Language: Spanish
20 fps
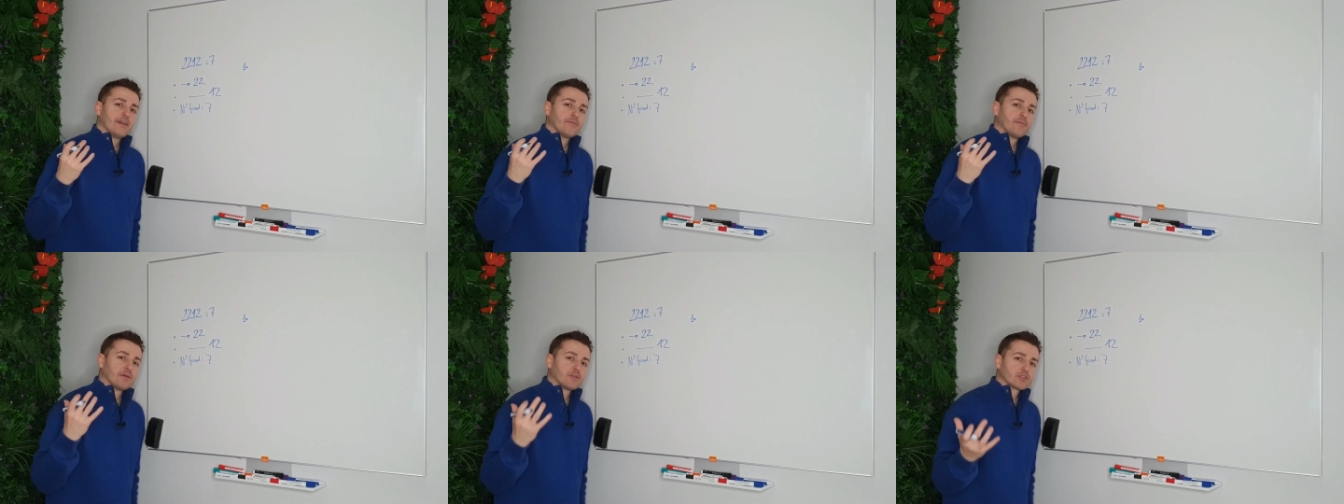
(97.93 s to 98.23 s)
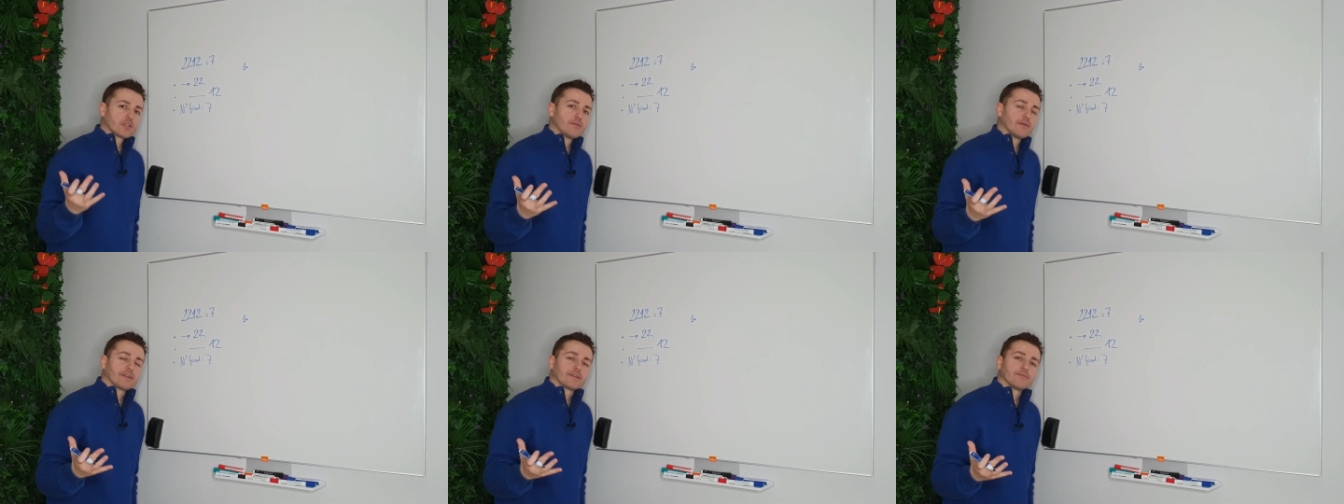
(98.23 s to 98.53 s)

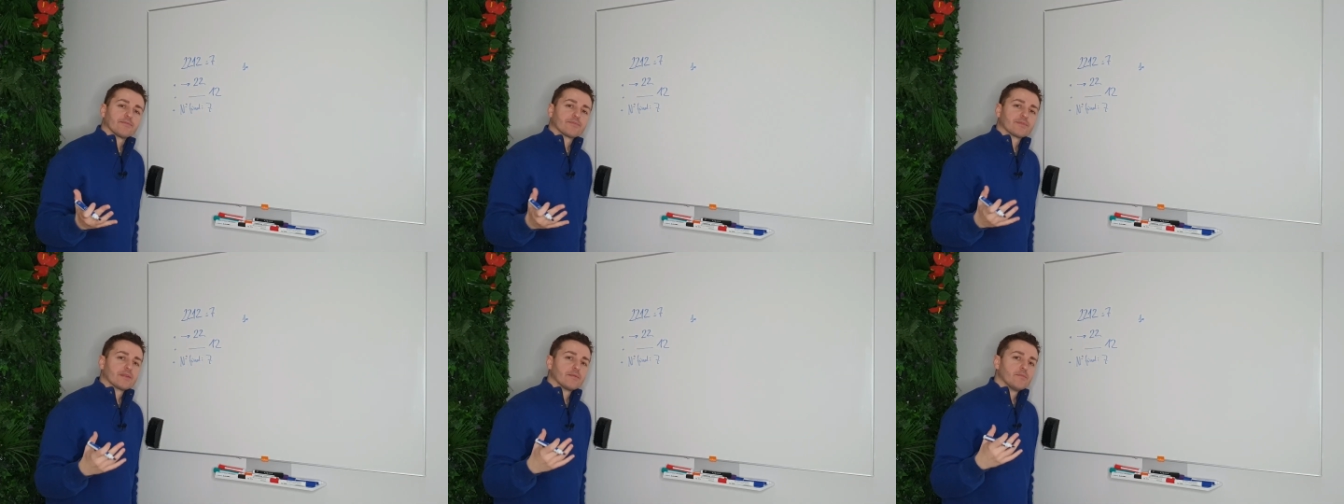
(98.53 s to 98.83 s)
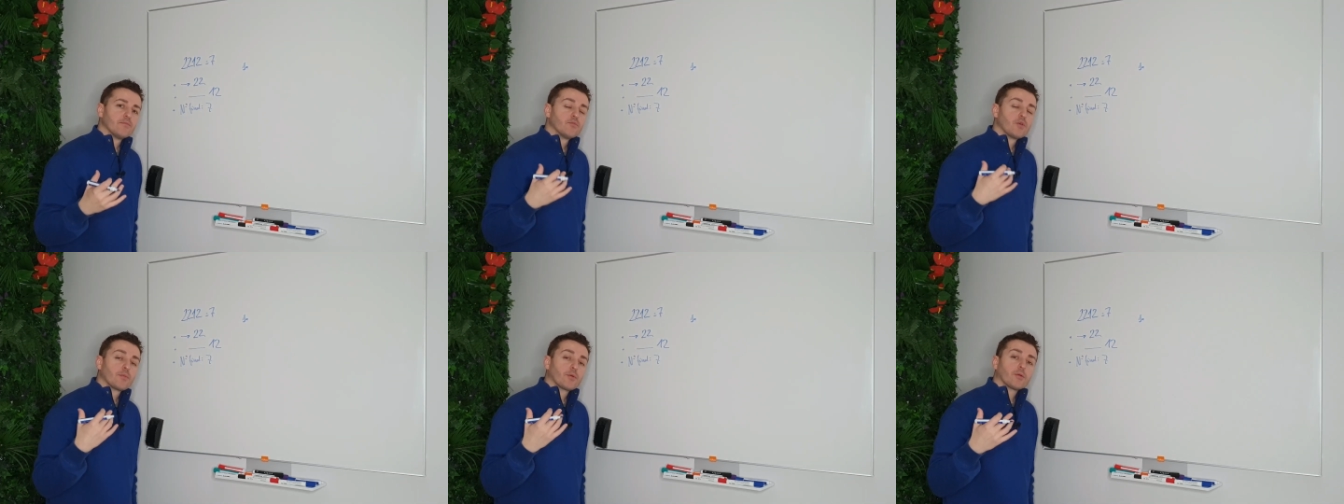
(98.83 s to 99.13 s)
Vamos a ver,
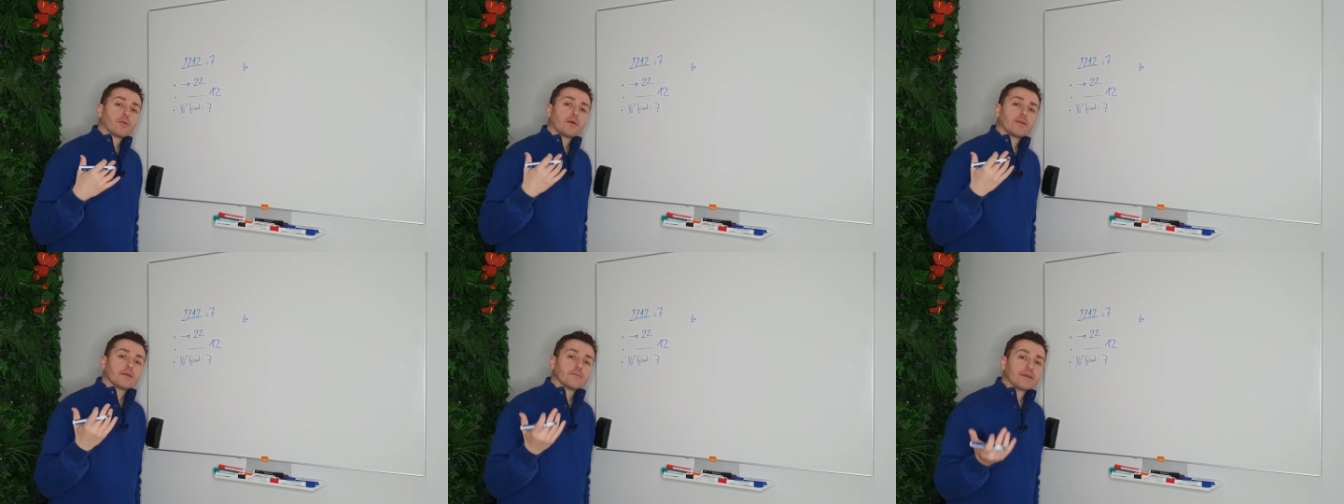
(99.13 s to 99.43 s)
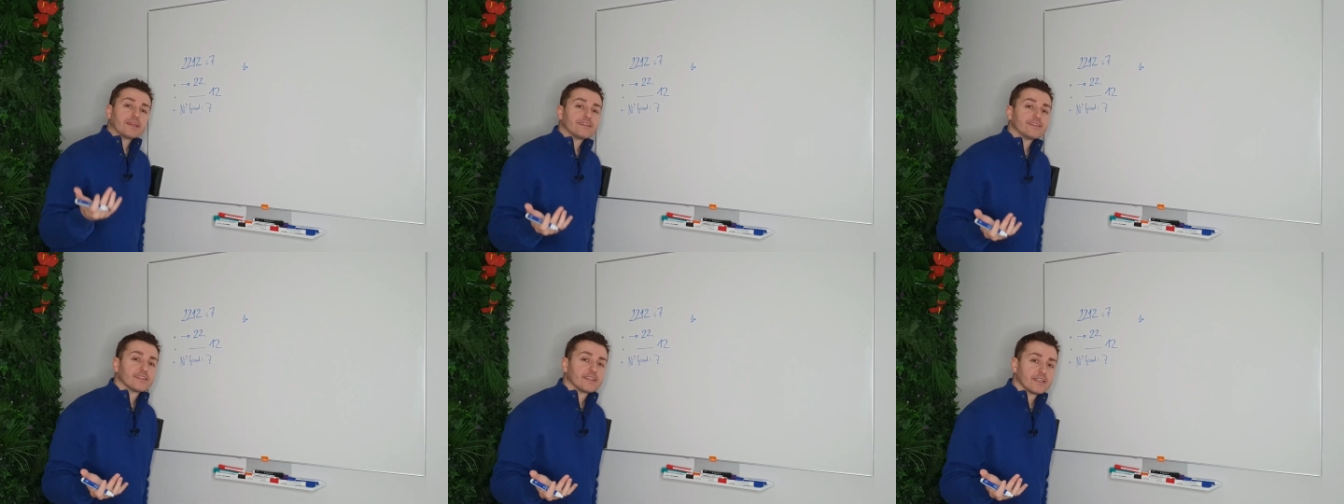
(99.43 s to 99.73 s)
muy
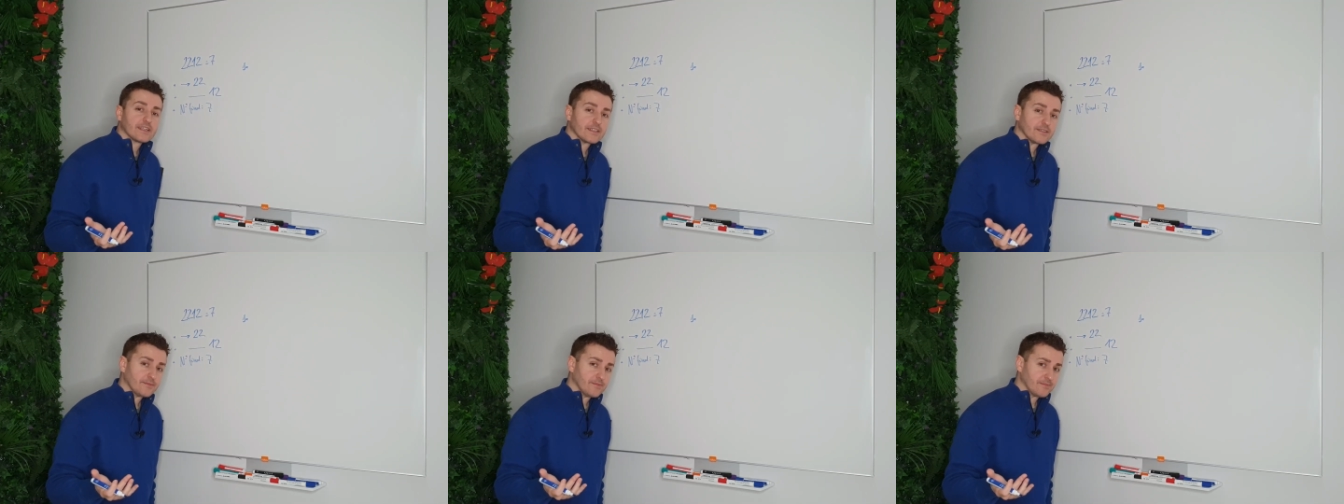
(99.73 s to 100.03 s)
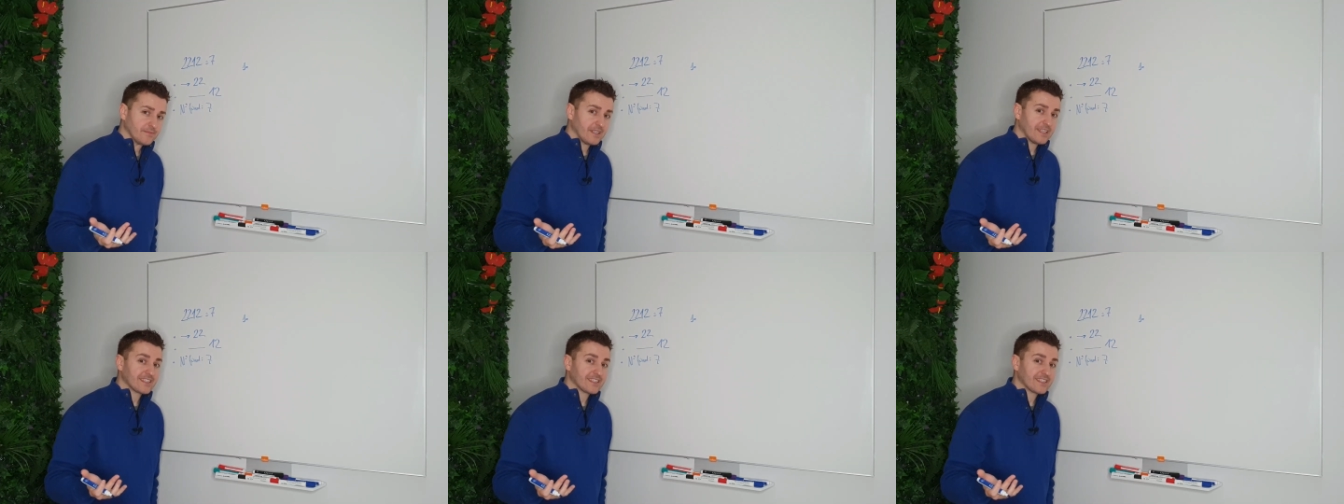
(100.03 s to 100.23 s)
probablemente